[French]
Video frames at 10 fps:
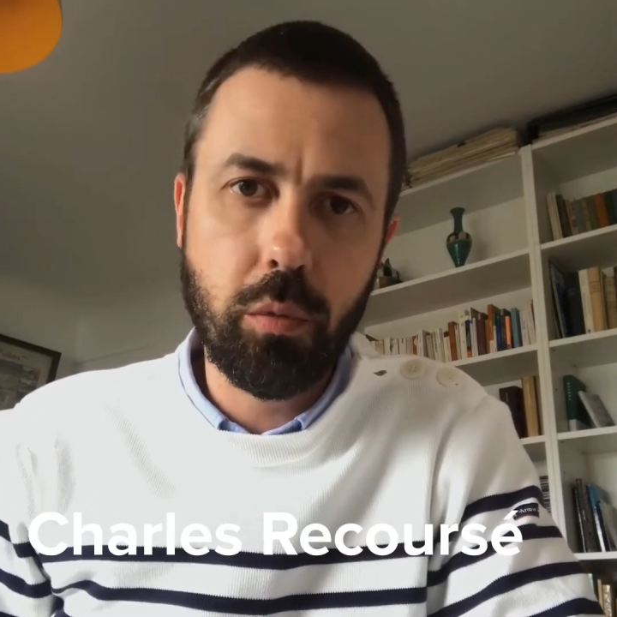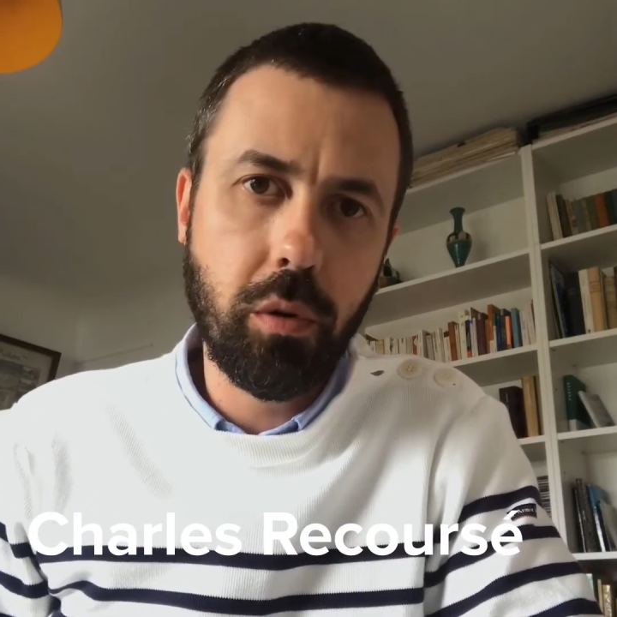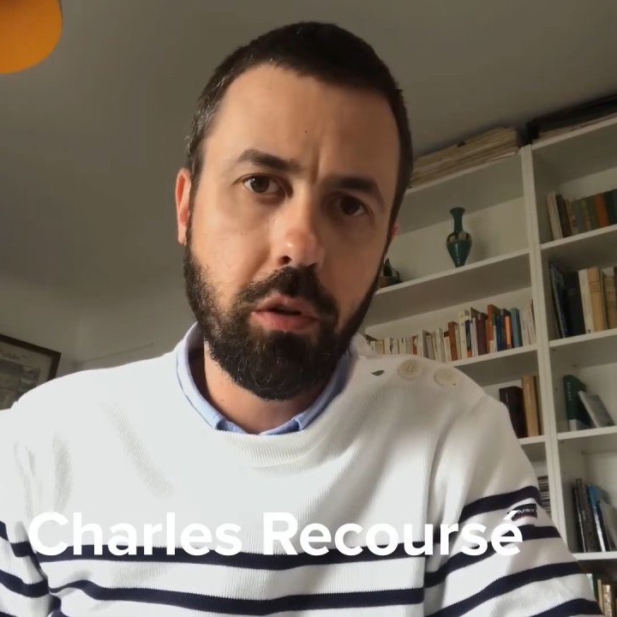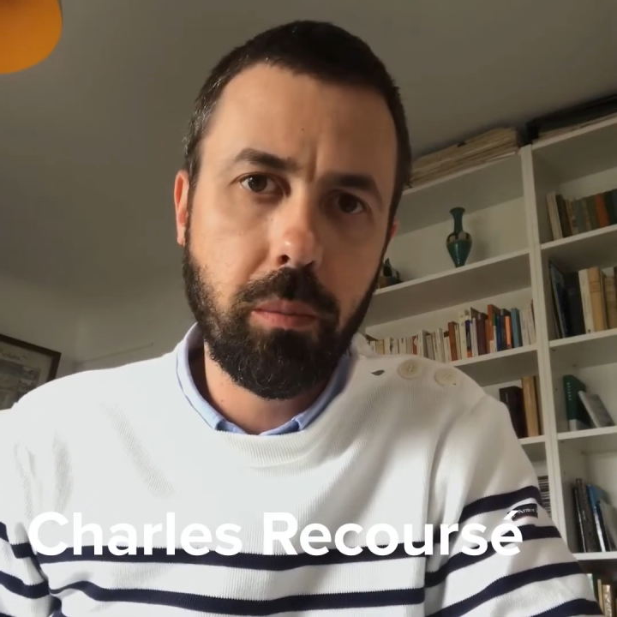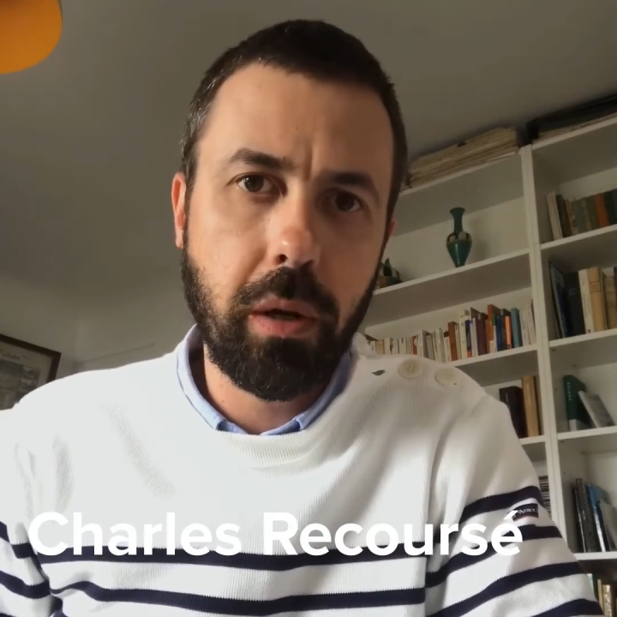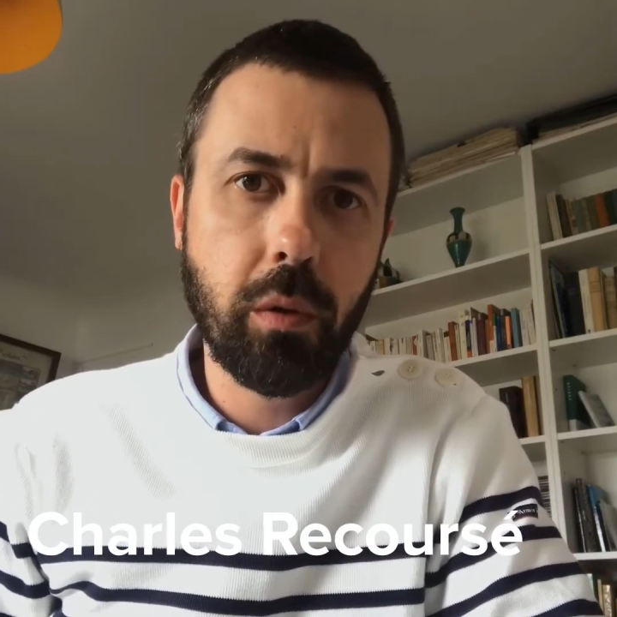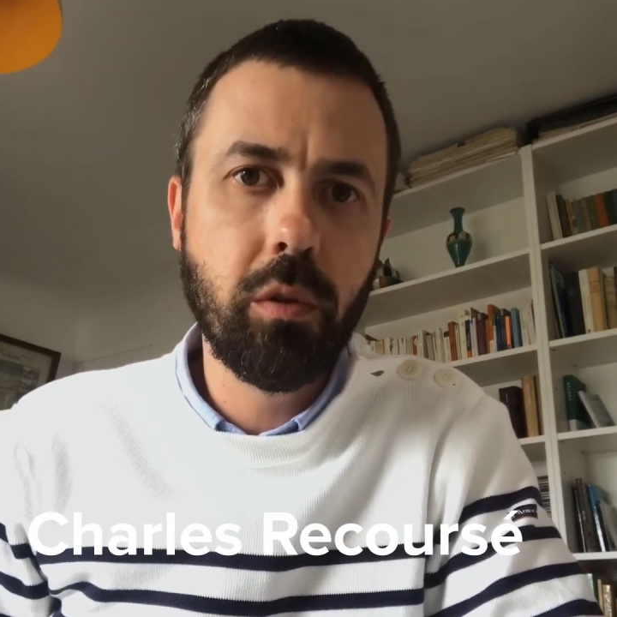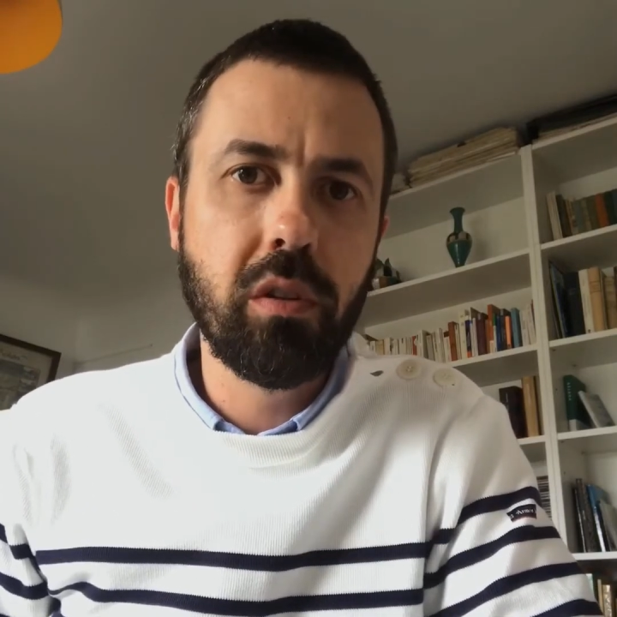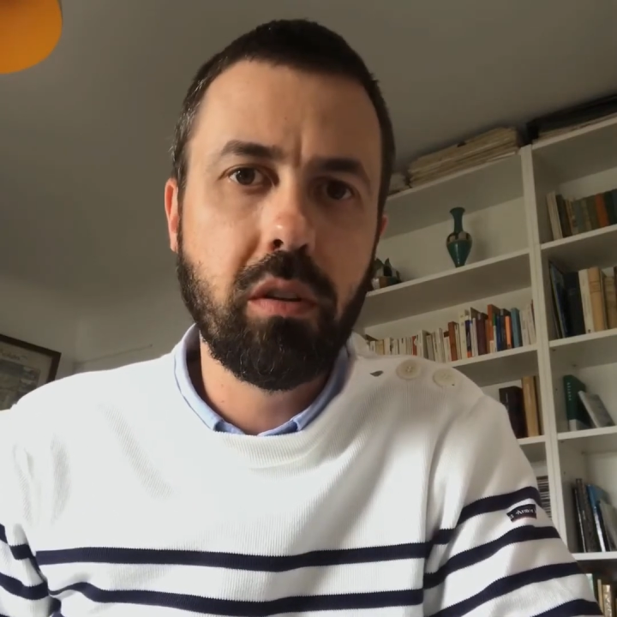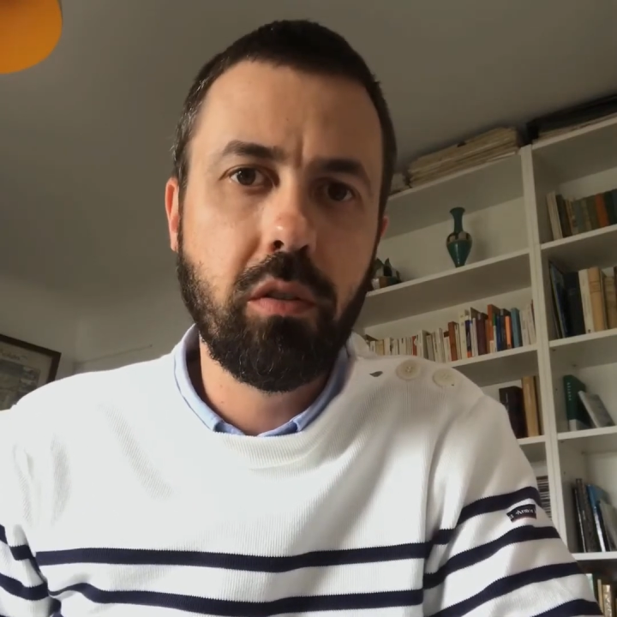Coupland paru
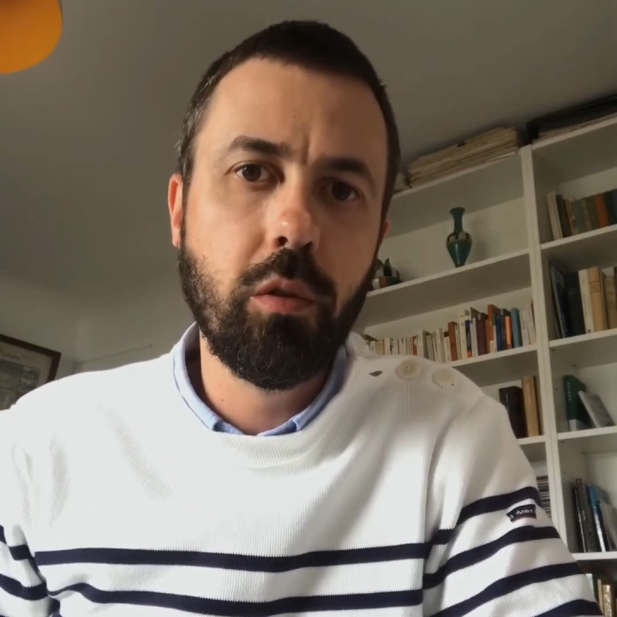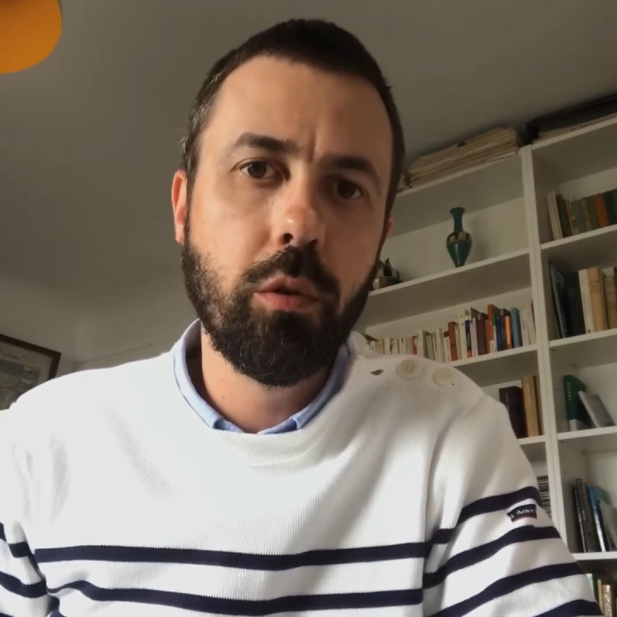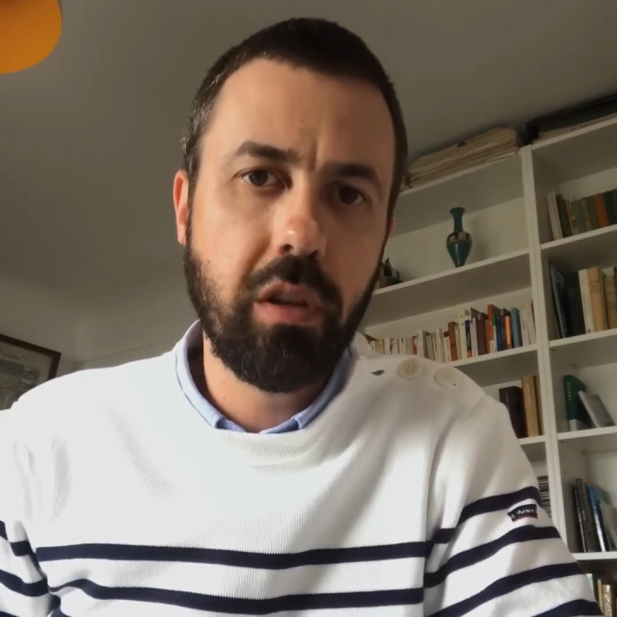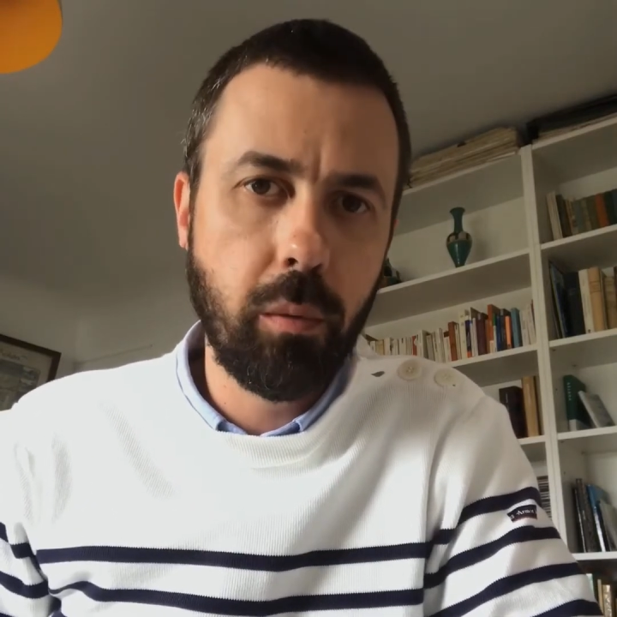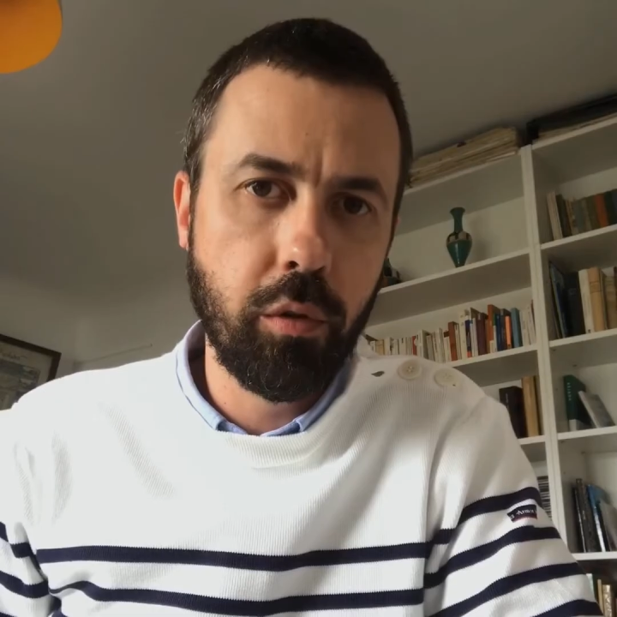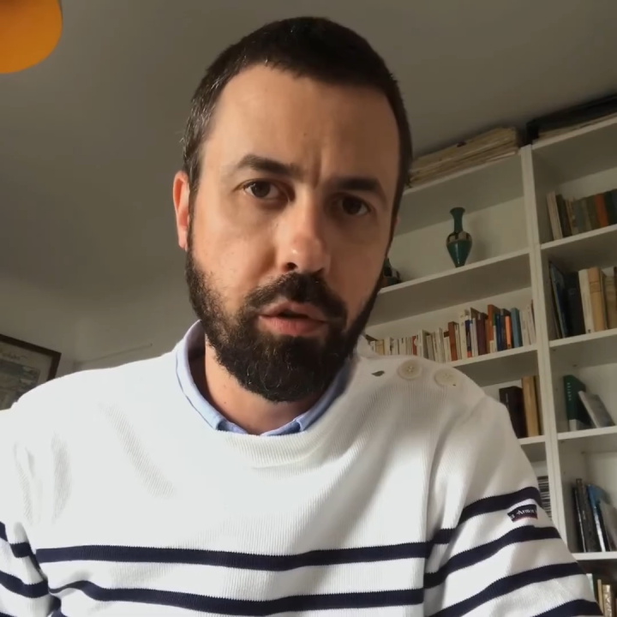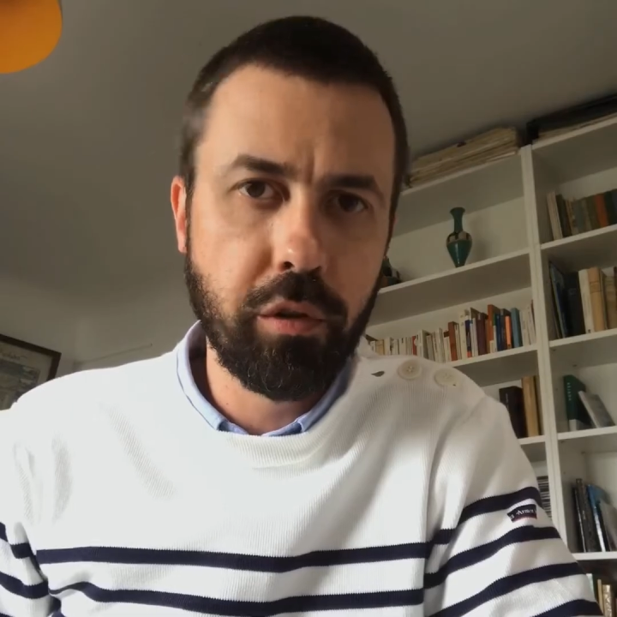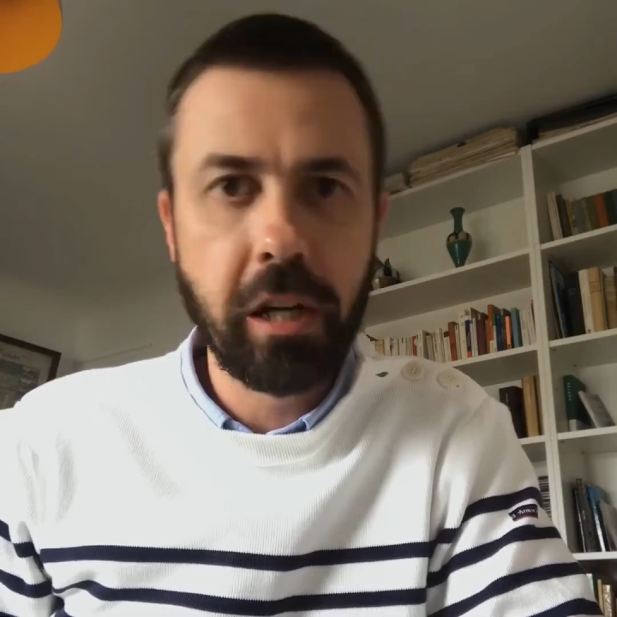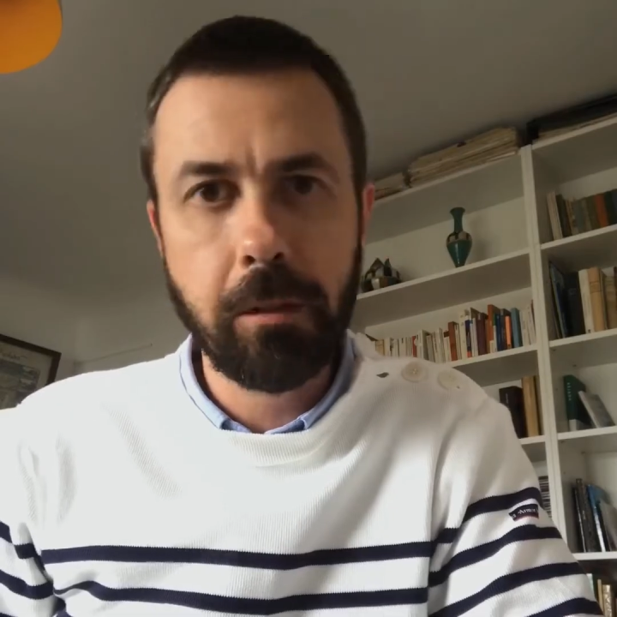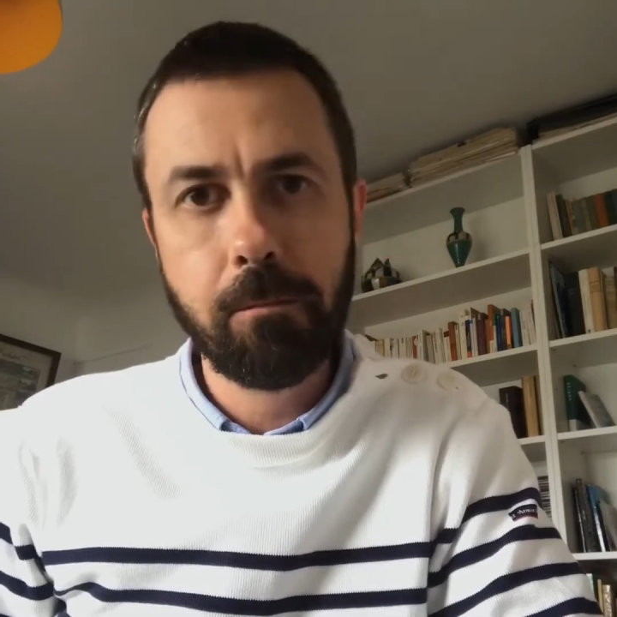aux éditions Au Diable
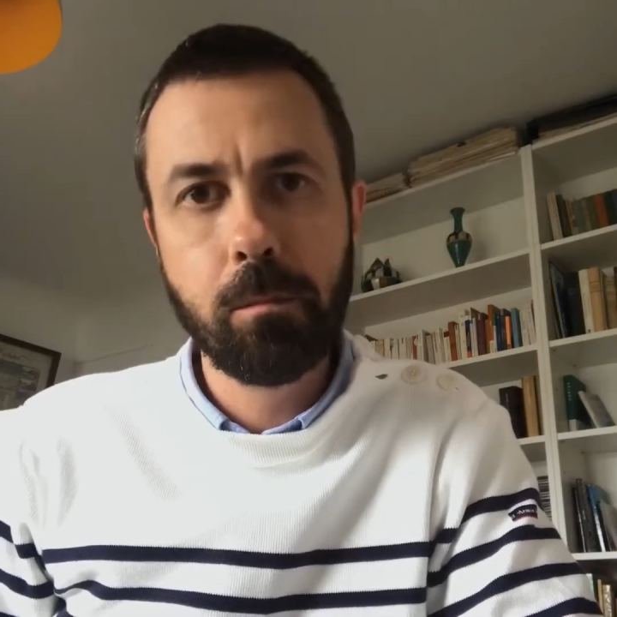Vauvert.